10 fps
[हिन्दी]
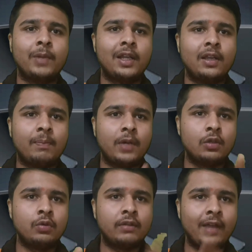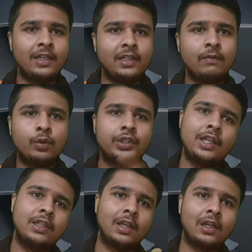मैंने अपना जो डिवाइस है वो
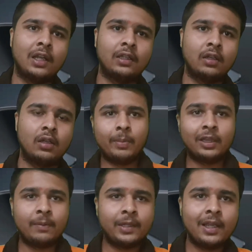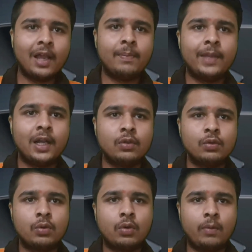चेंज कर लिया था मतलब कि यार मेरा
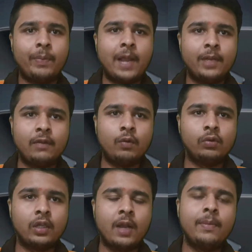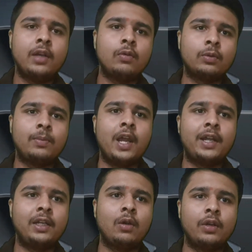जो प्राइमरी फ़ोन था ना मैंने उसमें
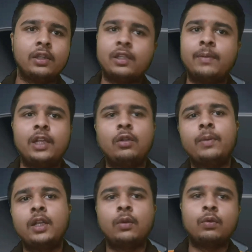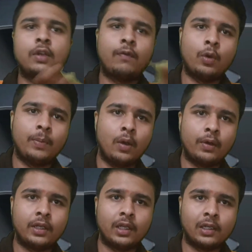आईडी लॉगिन थी मेरी तो मैंने दूसरे फ़ोन में
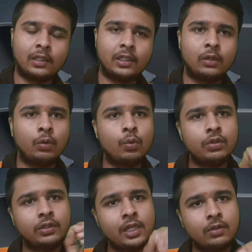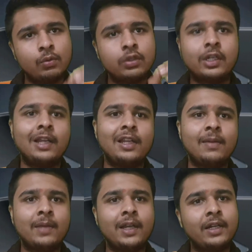लॉगिन कर ली थी तो जस्ट उसके
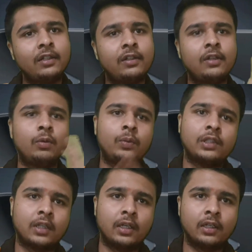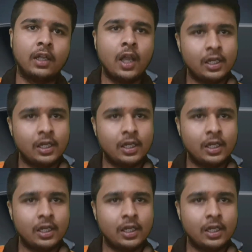लिए मेरे एटी थ्री रुपीज़ कट गए